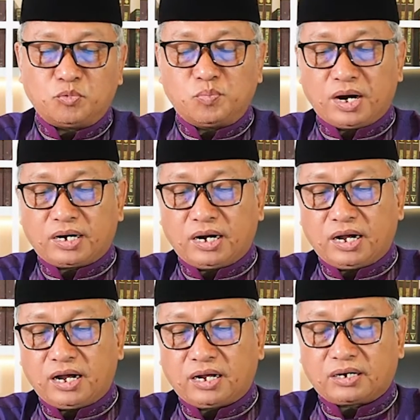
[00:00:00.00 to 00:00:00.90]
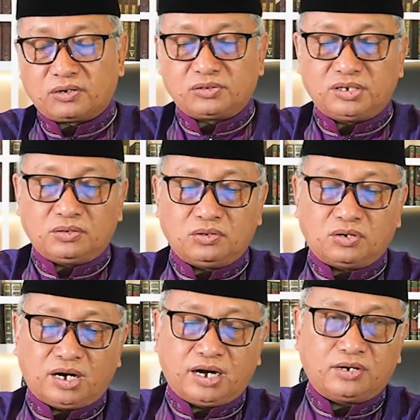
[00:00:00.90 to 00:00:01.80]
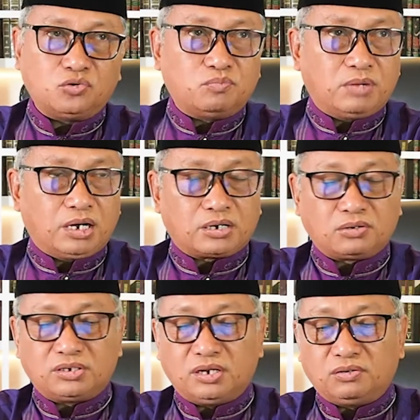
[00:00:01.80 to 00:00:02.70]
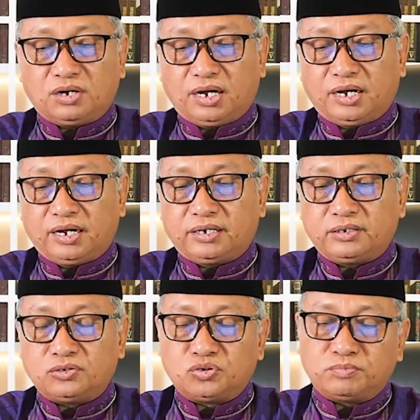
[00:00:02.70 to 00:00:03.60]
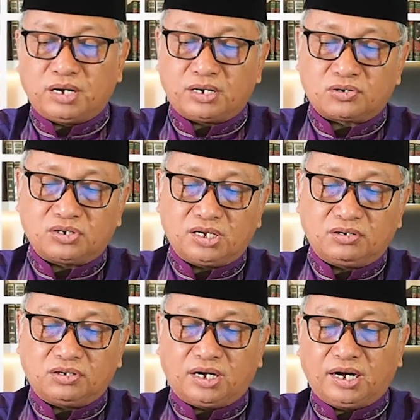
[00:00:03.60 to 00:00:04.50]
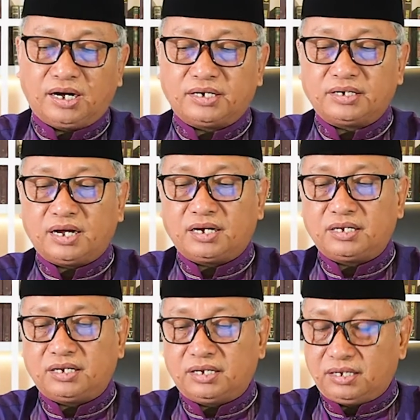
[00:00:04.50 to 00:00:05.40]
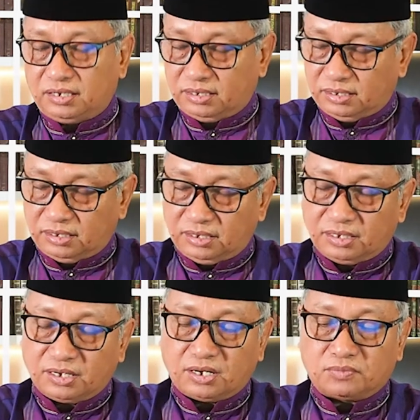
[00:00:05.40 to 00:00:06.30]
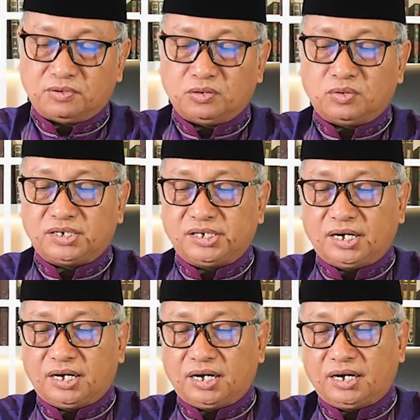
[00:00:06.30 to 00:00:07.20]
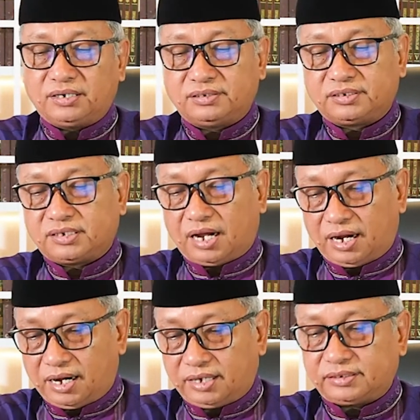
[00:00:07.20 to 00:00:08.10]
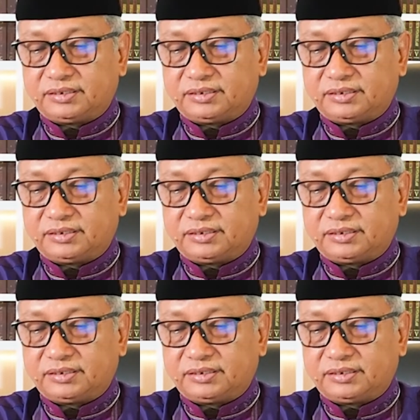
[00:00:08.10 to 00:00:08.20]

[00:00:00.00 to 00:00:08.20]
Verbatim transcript: Bakar radhiyallahu an, Umar radhiyallahu an, Utsman radhiyallahu an, Ali karmal wajah, Sa'ad